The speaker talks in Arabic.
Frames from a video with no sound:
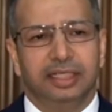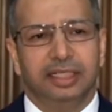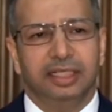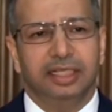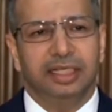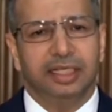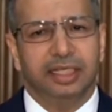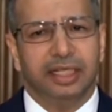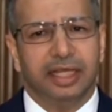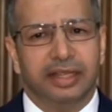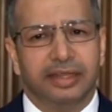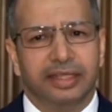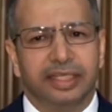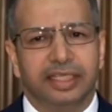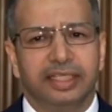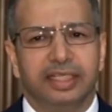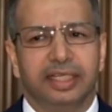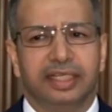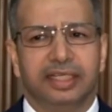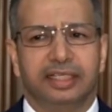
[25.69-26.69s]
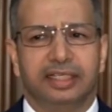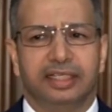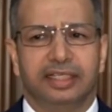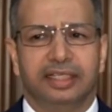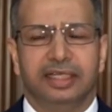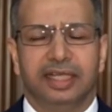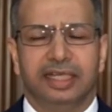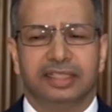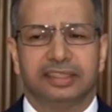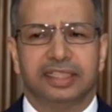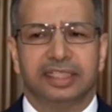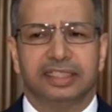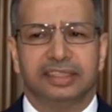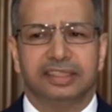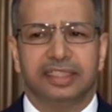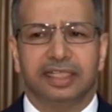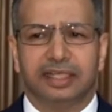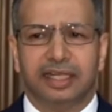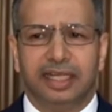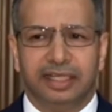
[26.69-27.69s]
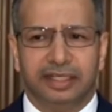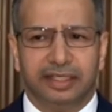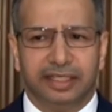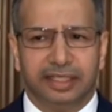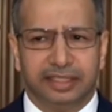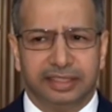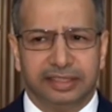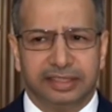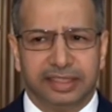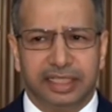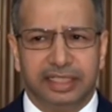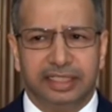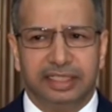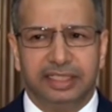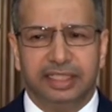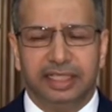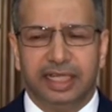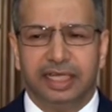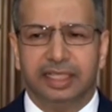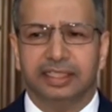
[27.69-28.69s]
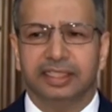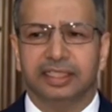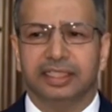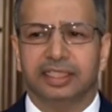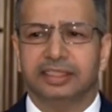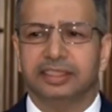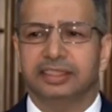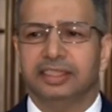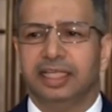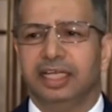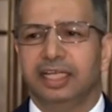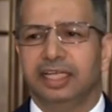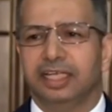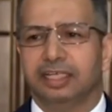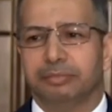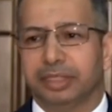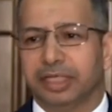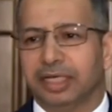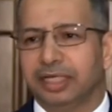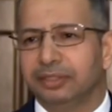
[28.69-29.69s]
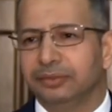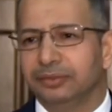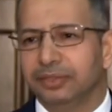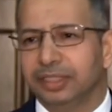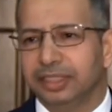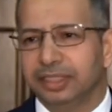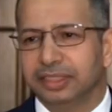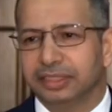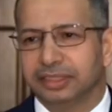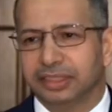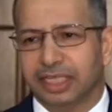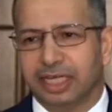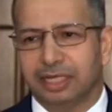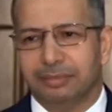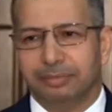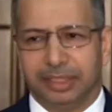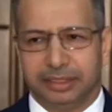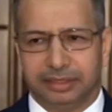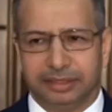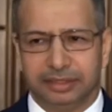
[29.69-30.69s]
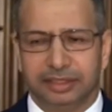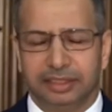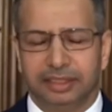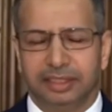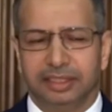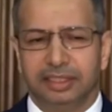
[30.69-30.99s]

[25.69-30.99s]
القضية الأساسية راح نركز عليها الحقيقة تتعلق بقانون الانتخابات